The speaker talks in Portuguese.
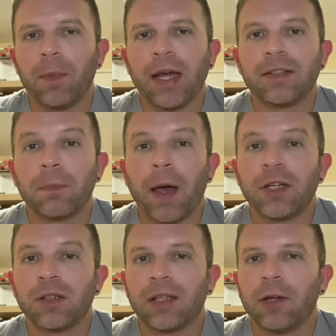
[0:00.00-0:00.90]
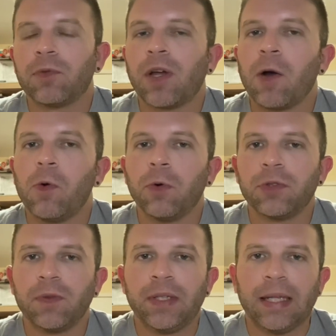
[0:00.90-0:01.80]
desperte tanto e
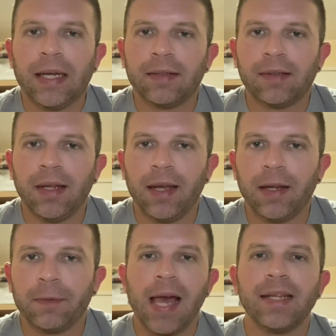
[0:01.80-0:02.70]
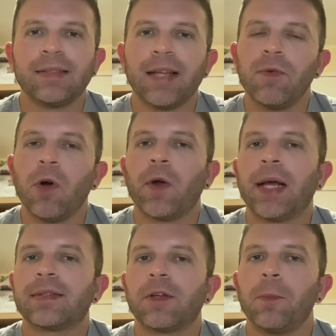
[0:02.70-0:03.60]
aguce o interesse dele. Eles têm uma
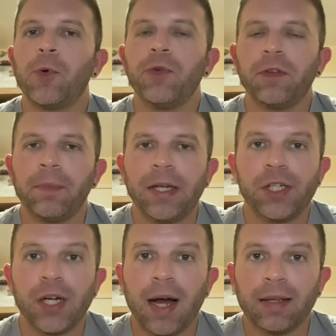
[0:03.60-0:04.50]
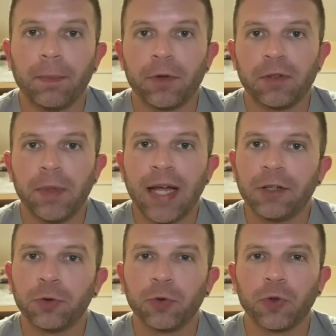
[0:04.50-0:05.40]
conexão muito imediata, a
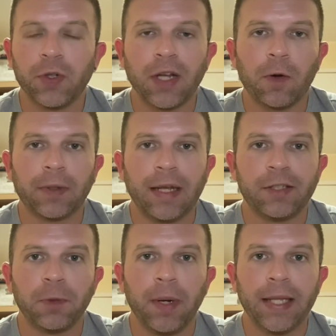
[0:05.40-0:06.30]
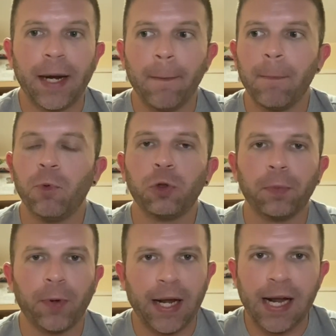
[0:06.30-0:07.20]
proximidade dos dois acontece de maneira muito
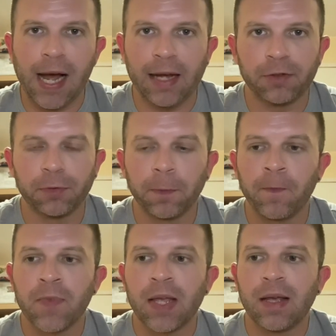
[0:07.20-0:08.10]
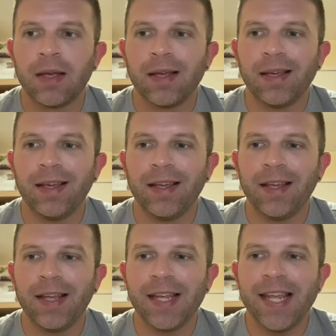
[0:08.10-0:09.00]
por acaso.
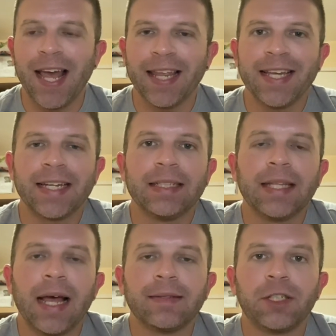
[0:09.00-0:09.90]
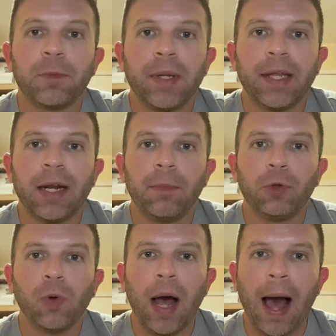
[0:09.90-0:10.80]
E, e, ela engrandece de maneira
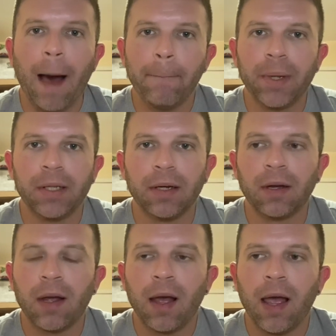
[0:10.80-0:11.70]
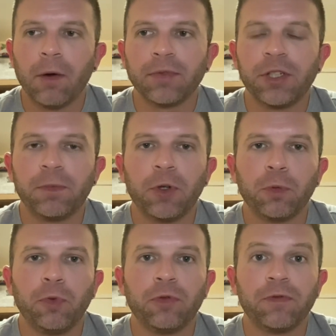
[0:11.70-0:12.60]
muito rápida. É um sentimento
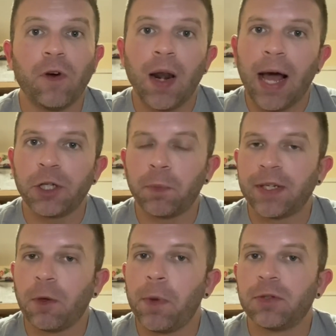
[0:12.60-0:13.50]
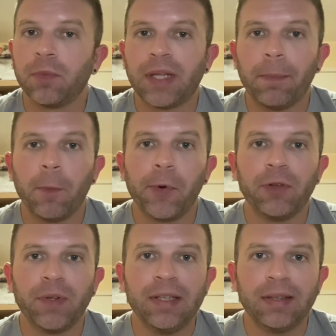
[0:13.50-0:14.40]
muito volátil, mas ao mesmo tempo
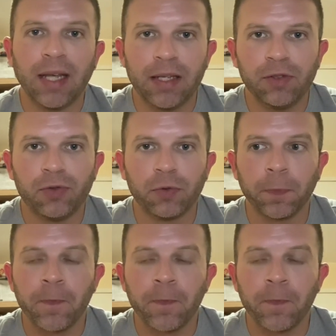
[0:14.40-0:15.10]
muito intenso.